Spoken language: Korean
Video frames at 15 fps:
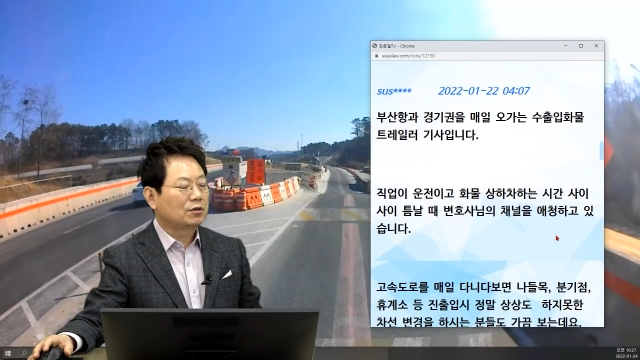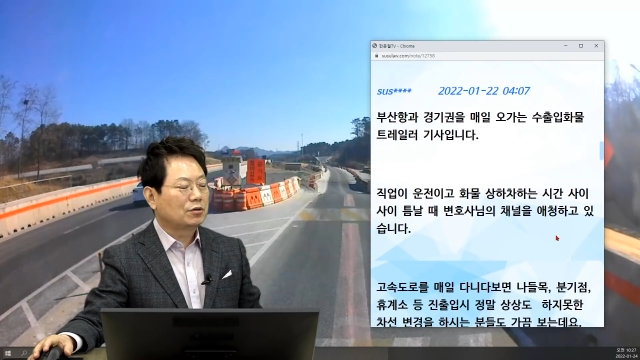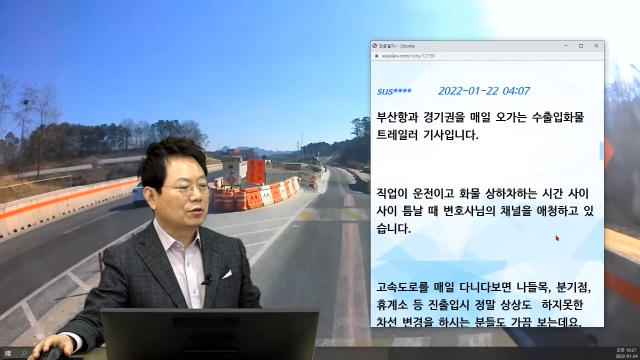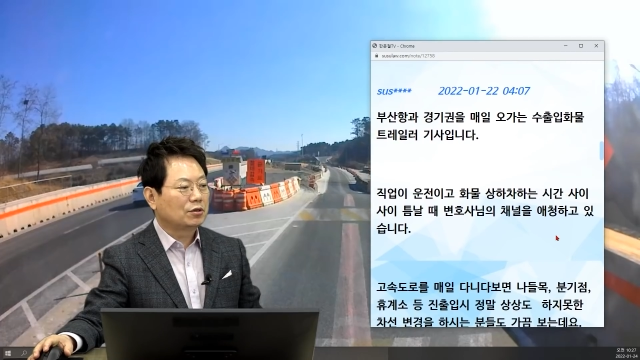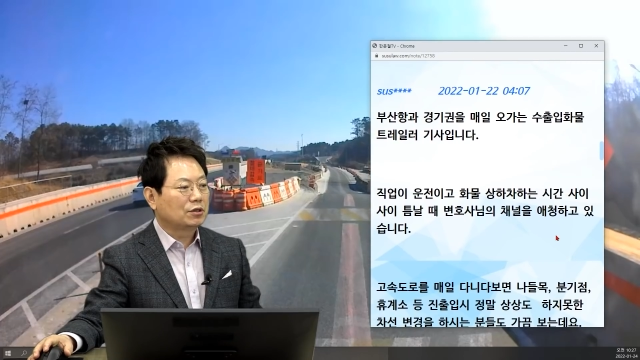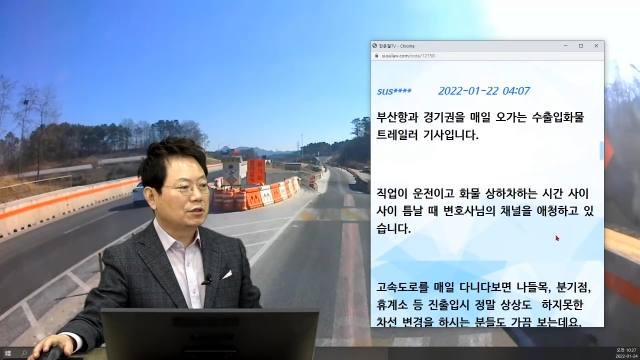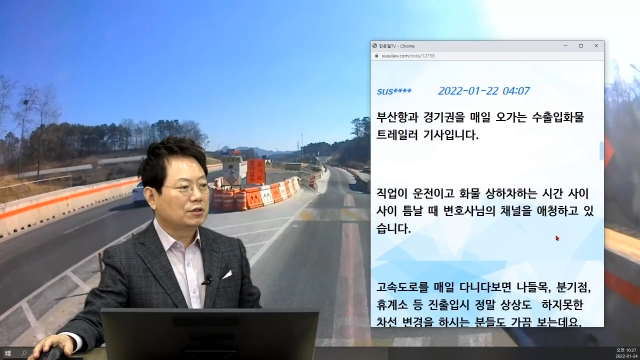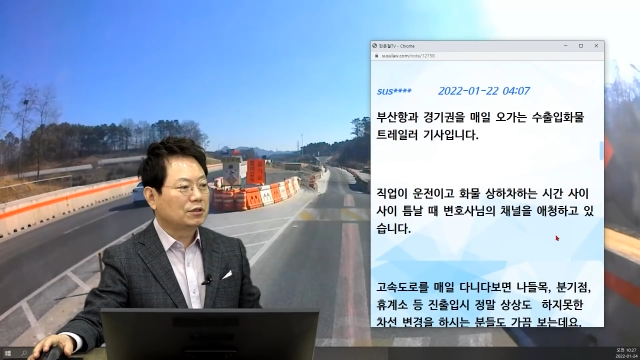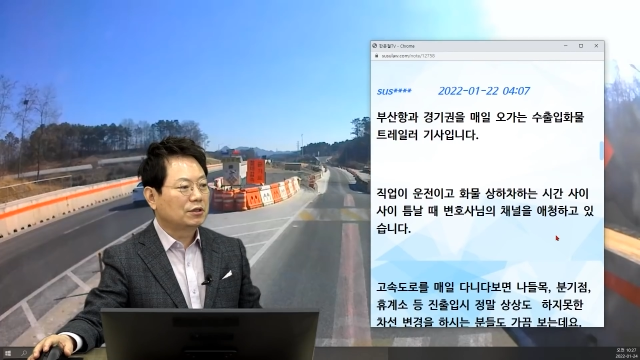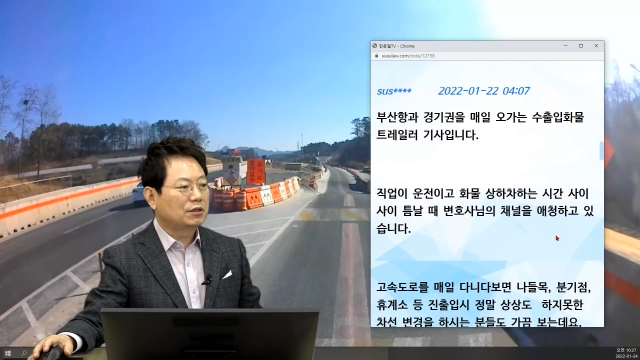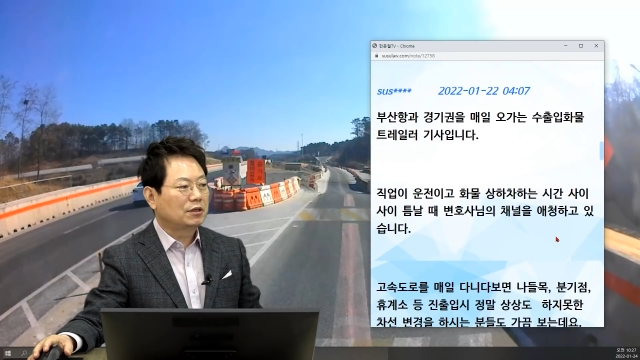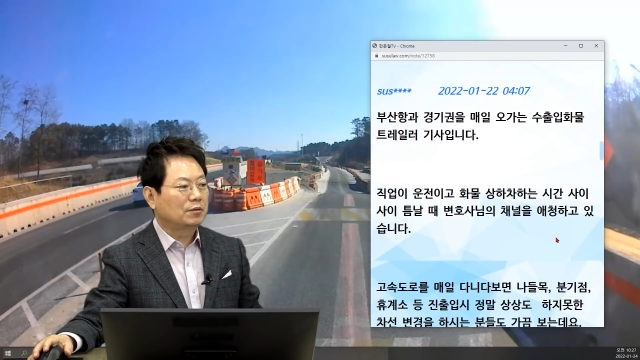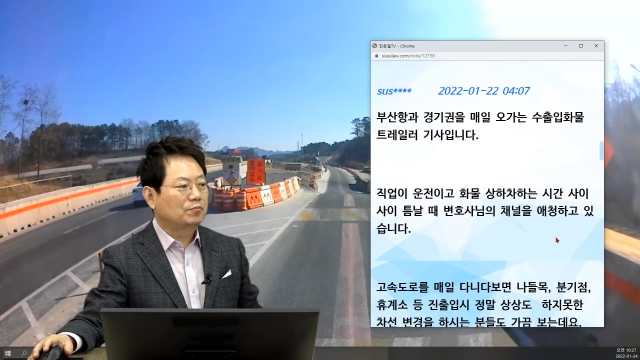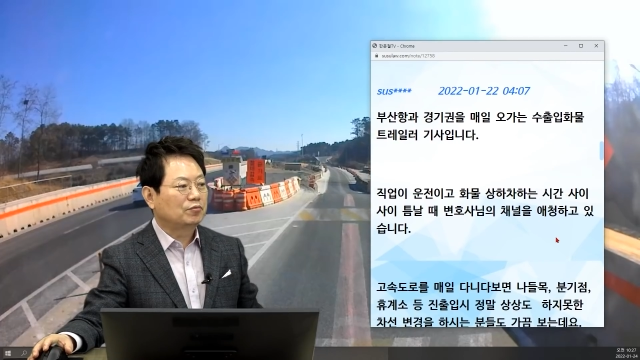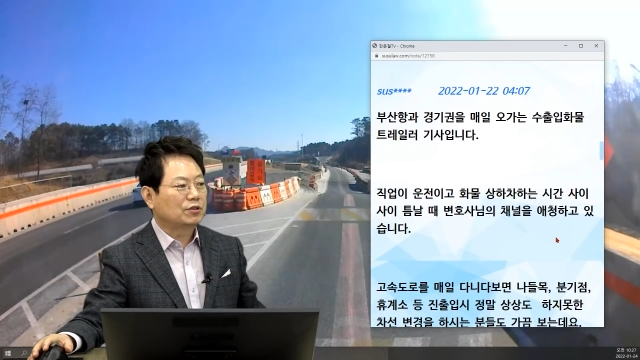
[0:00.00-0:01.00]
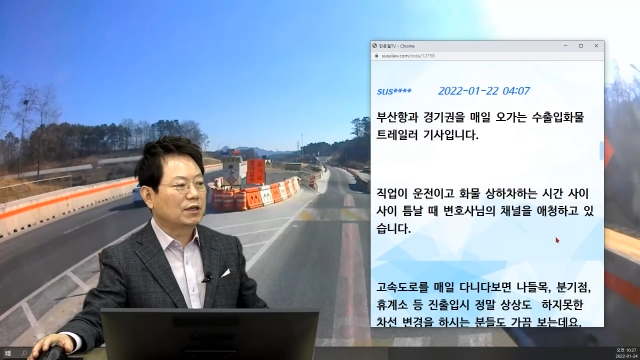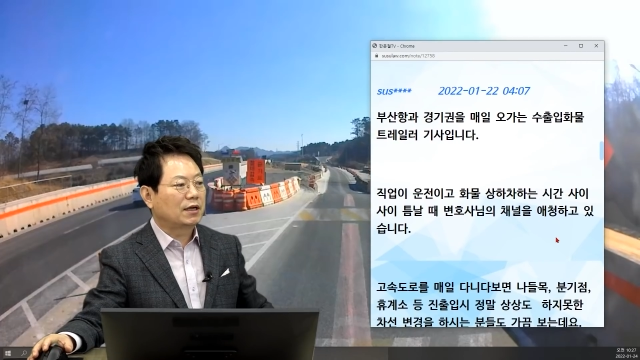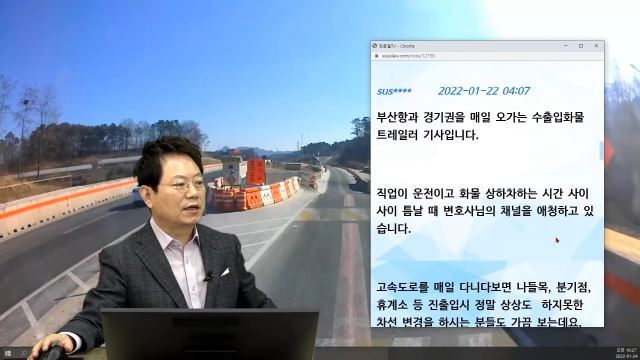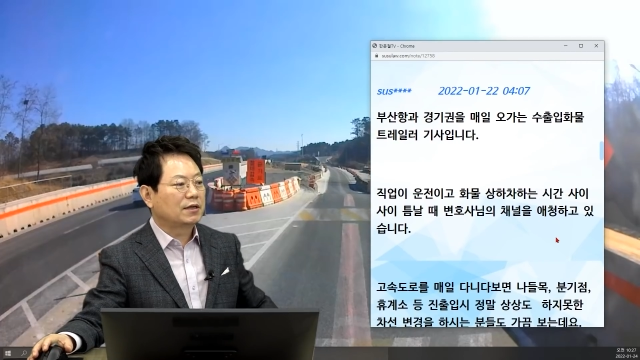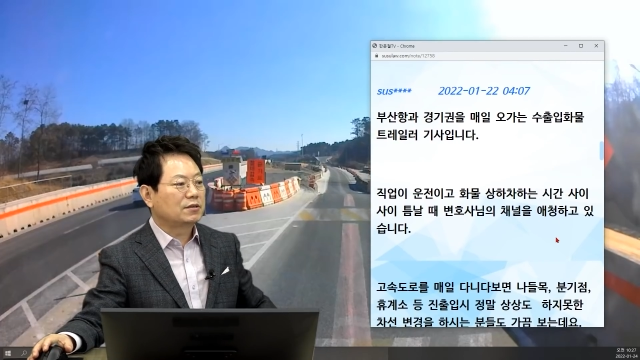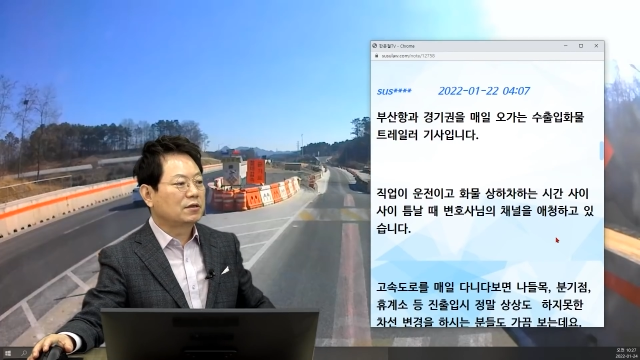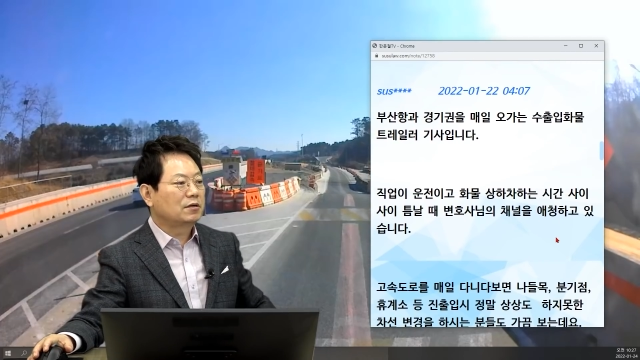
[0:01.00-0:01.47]
경기를
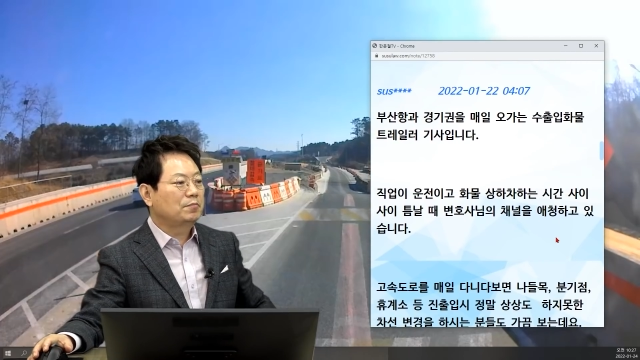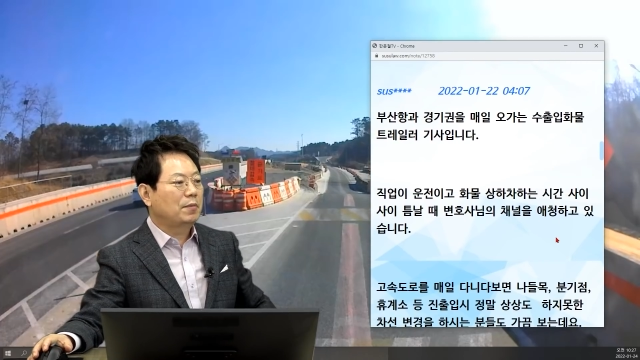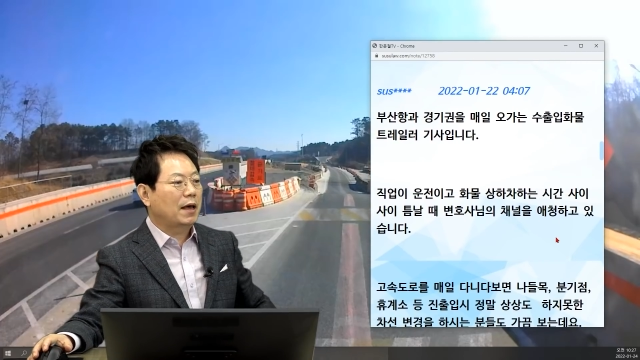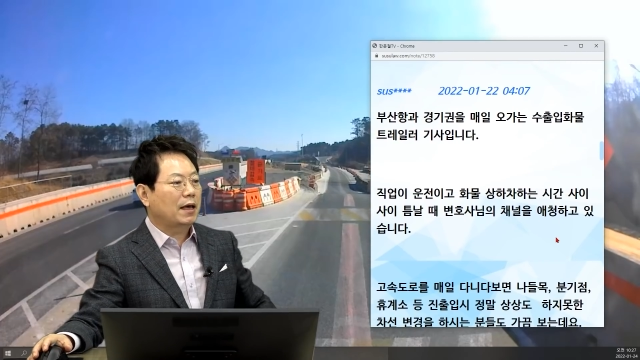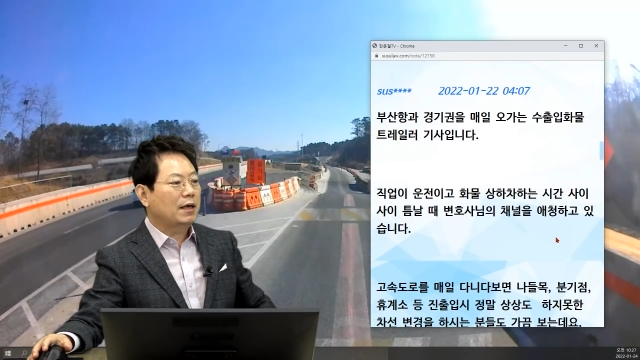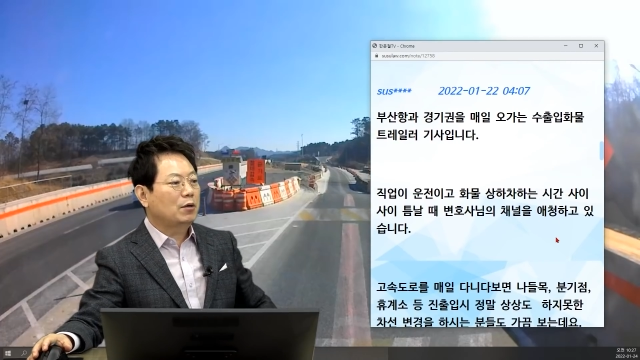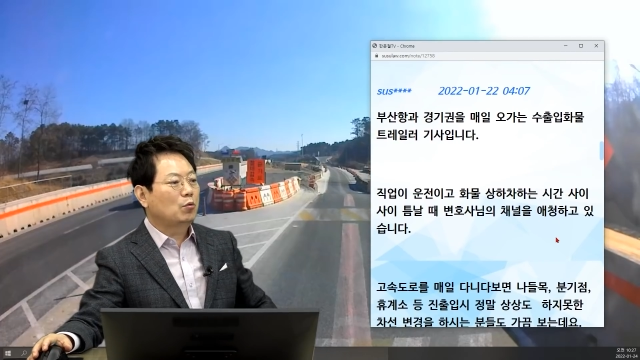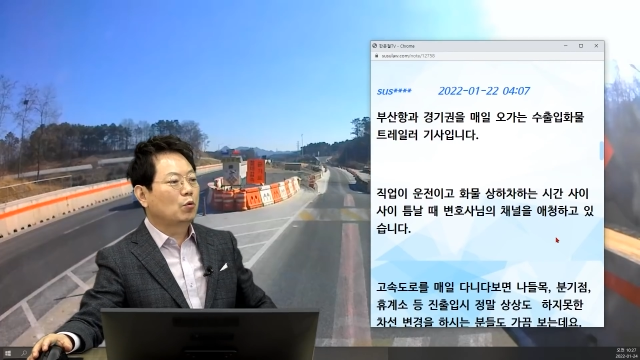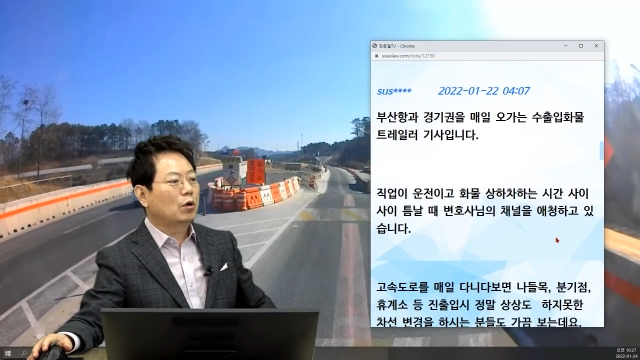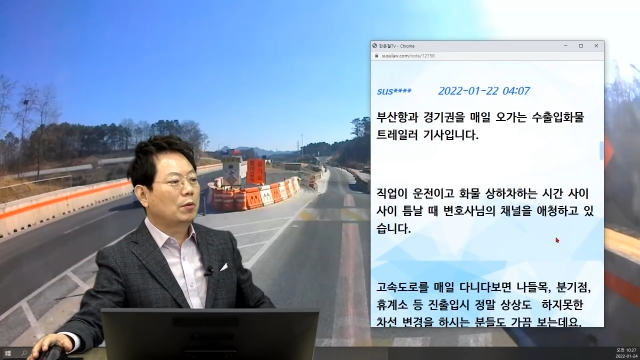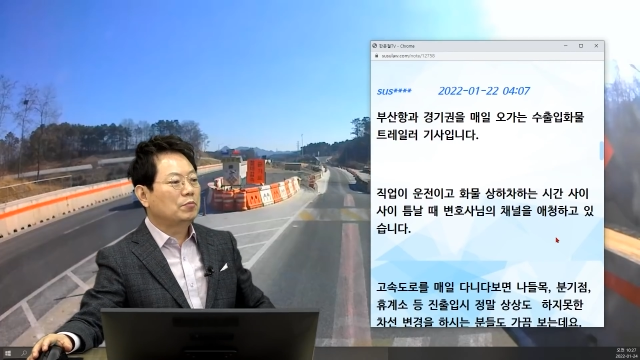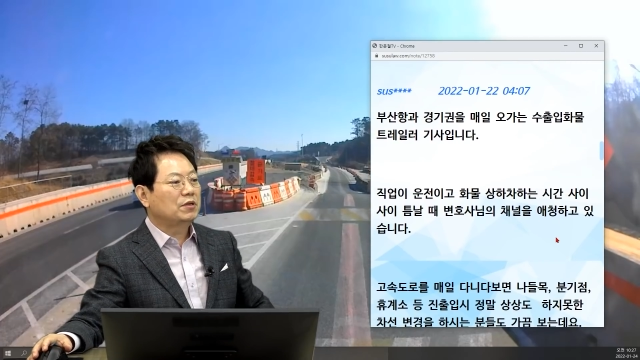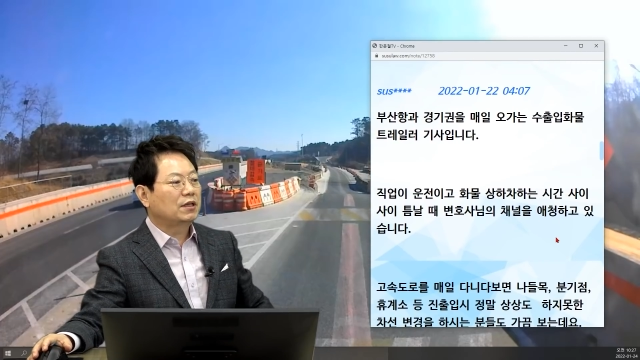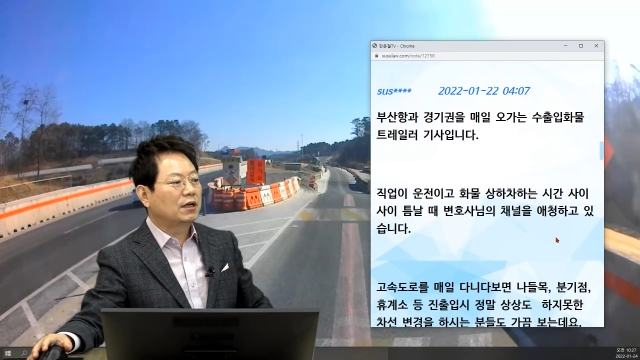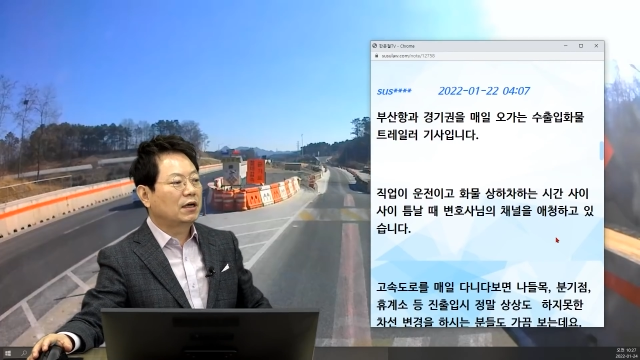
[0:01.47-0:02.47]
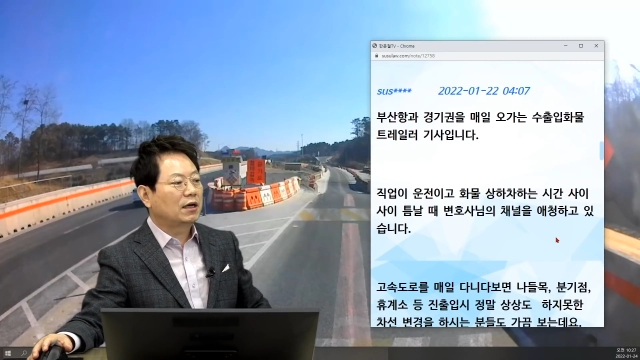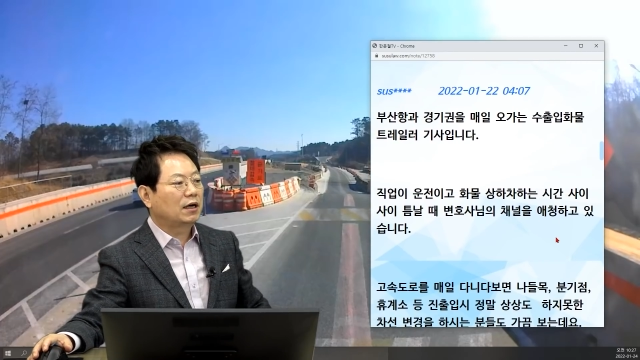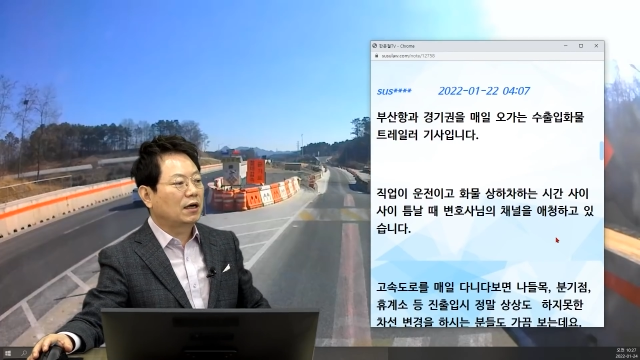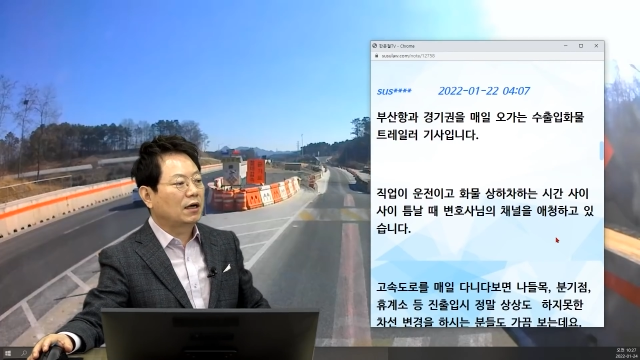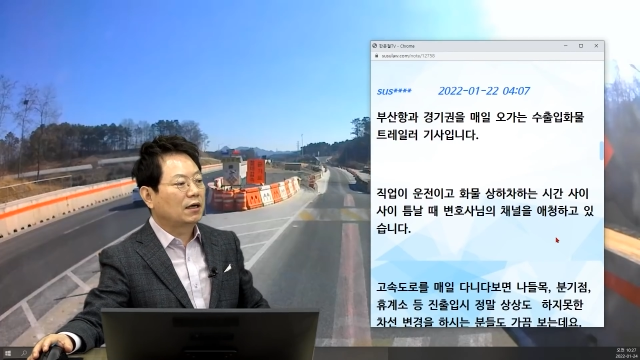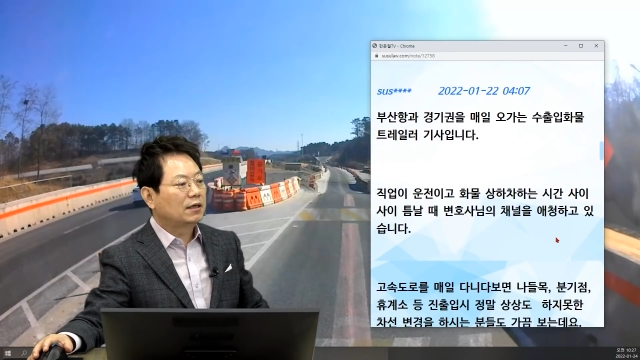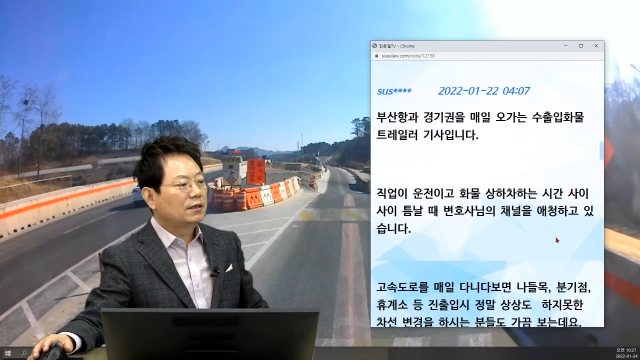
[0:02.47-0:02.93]
부산항에서 매일
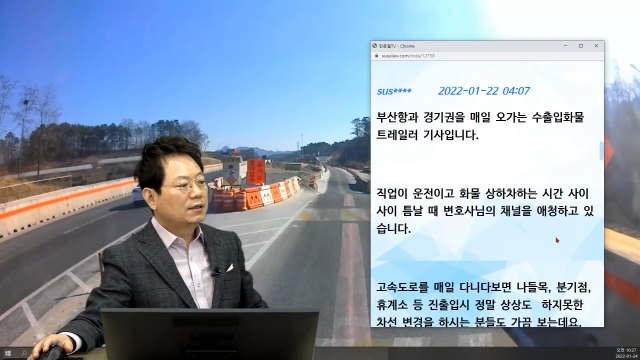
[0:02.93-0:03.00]
오갑니다.